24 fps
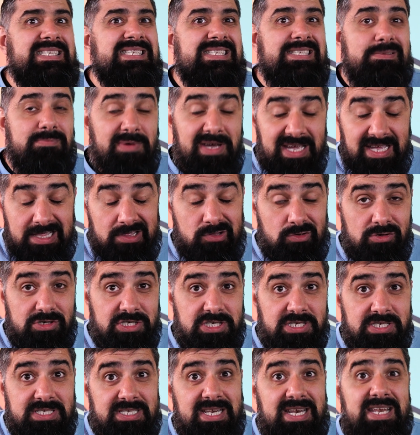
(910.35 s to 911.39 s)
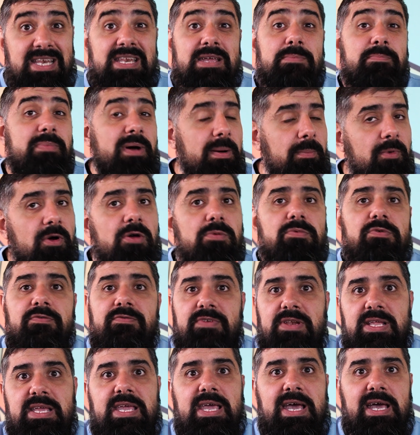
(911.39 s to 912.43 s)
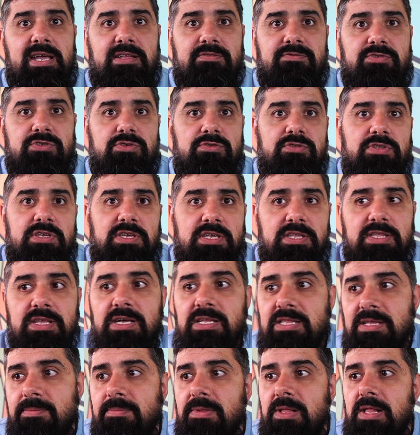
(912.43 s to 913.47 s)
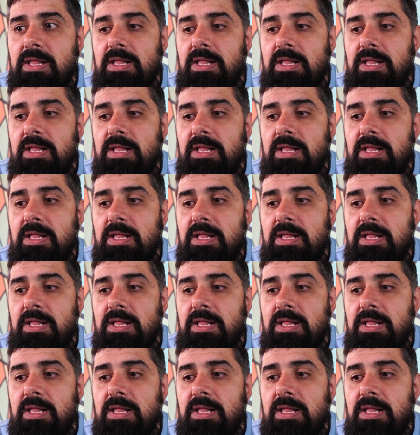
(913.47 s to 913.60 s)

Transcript: с моей точки зрения, по-моему, влияет все-таки, да, там.